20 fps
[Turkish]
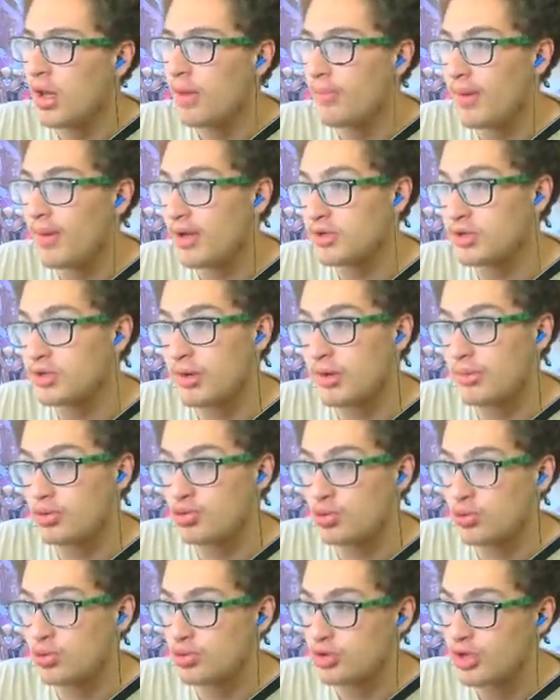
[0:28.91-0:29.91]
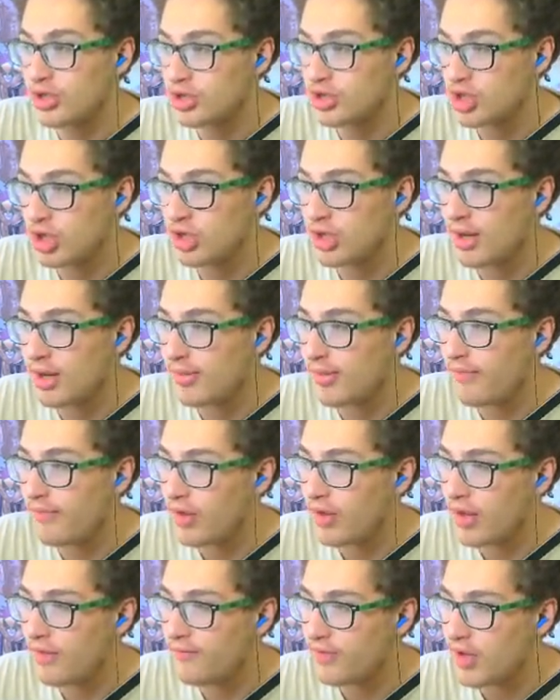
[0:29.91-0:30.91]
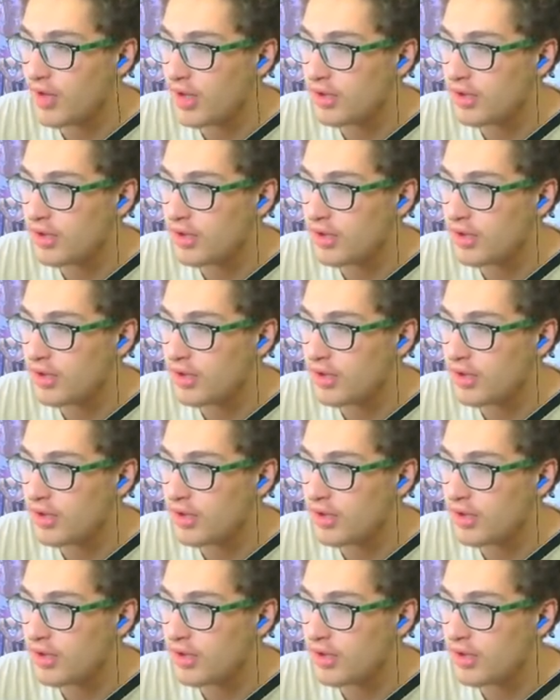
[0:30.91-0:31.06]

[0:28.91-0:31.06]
Bence araba çok güzel. Jandarma falan filan